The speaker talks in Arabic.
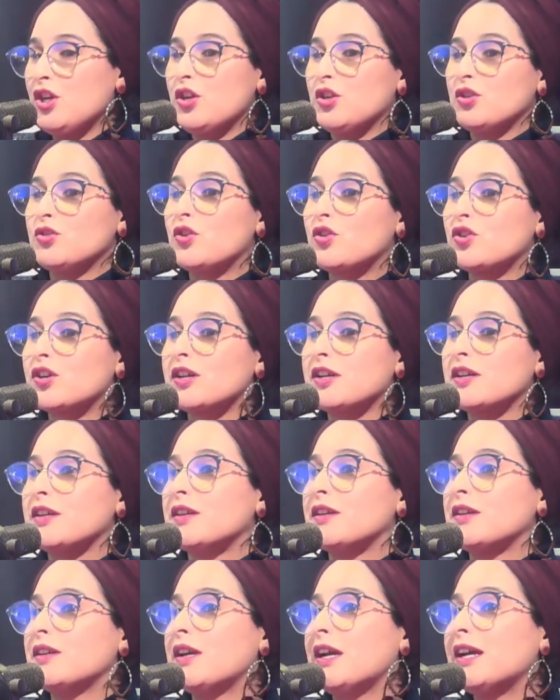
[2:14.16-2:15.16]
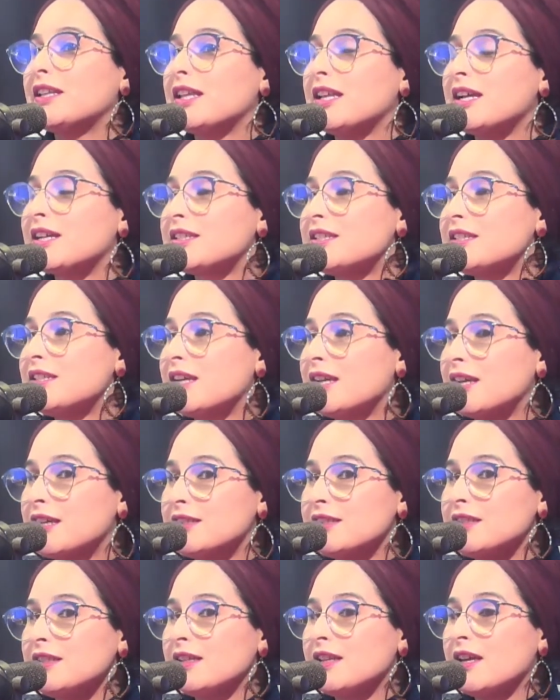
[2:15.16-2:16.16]
دونك آه، هاد الاغذيه
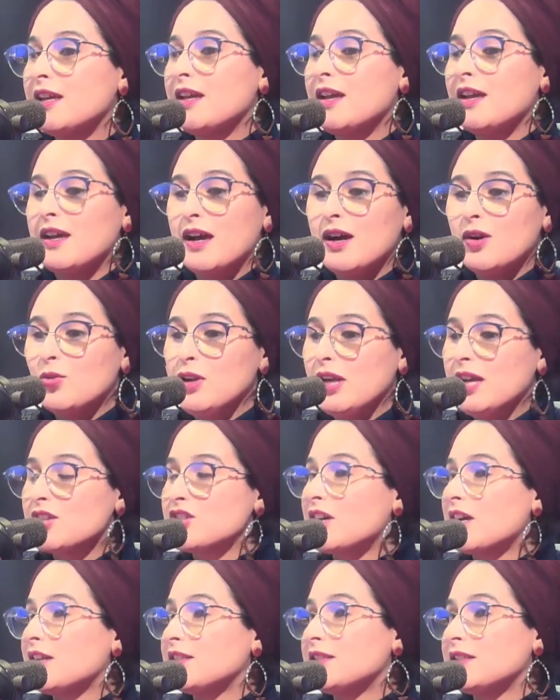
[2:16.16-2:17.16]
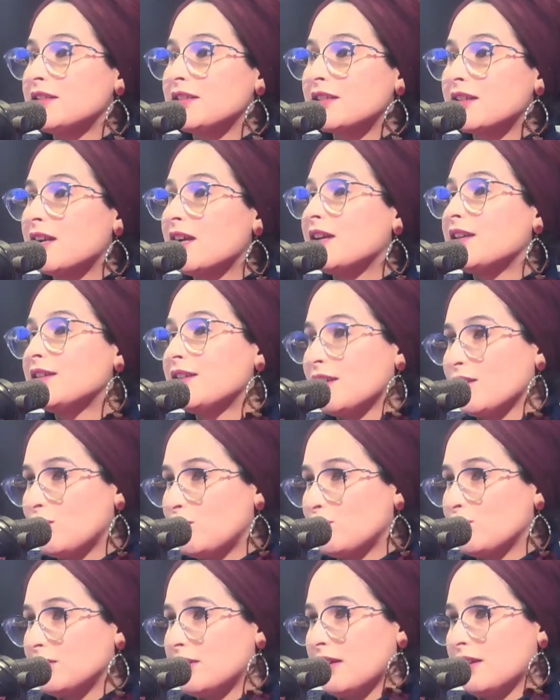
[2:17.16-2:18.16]
هادي اول حاجه غادي نذكرها هي
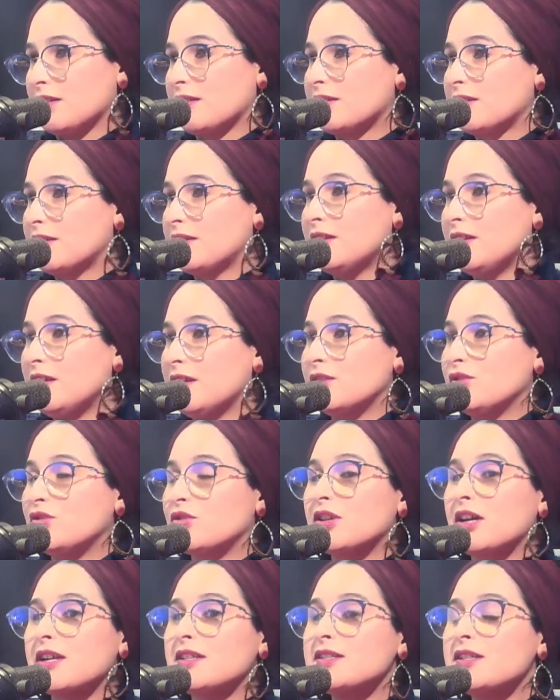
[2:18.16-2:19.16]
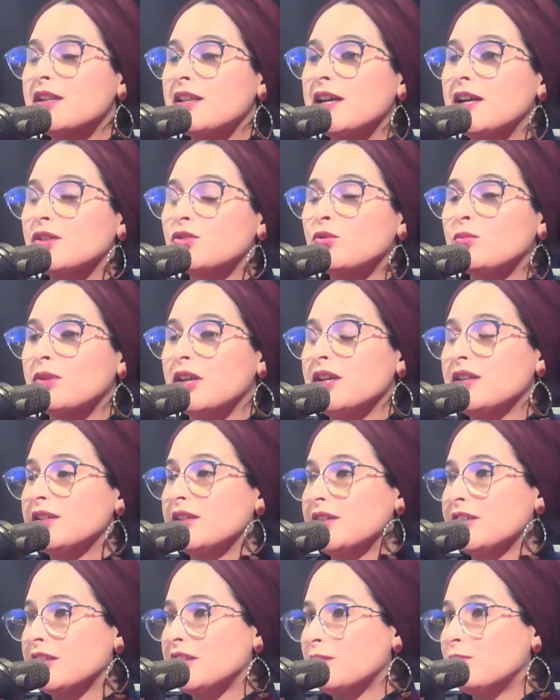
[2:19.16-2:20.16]
الخضر دونك غادي نلاحظوا بان
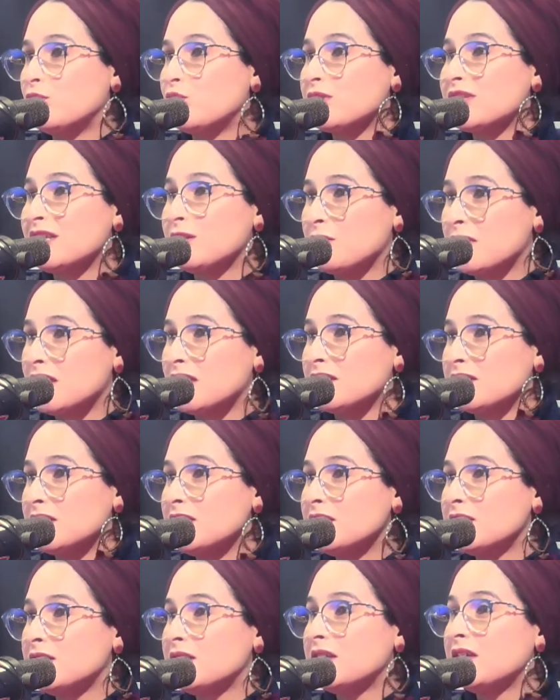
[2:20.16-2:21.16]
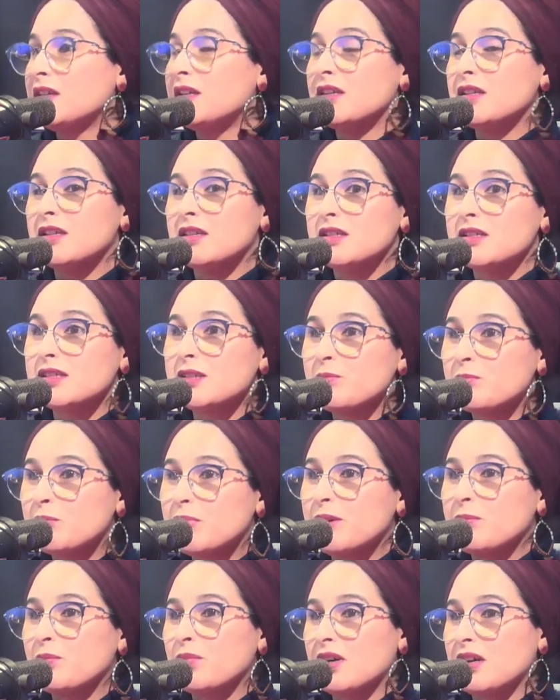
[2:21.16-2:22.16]
هذا الموسم هذا سي
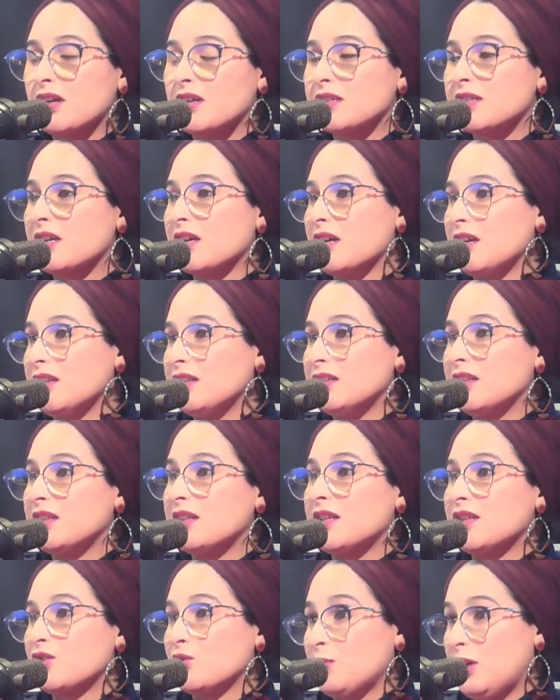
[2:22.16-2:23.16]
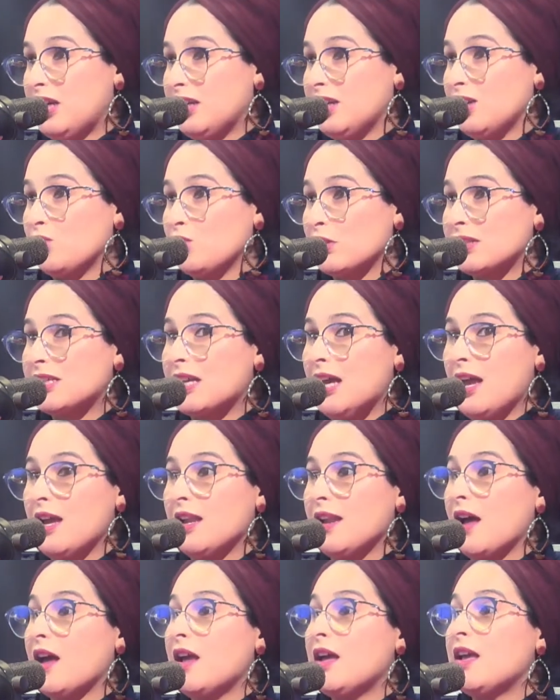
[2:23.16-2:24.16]
با باغ ان الله سبحانه
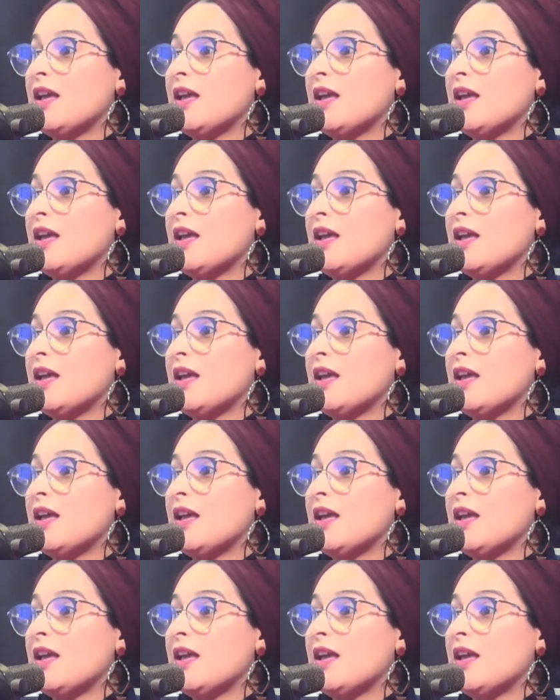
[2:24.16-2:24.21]
وتعالى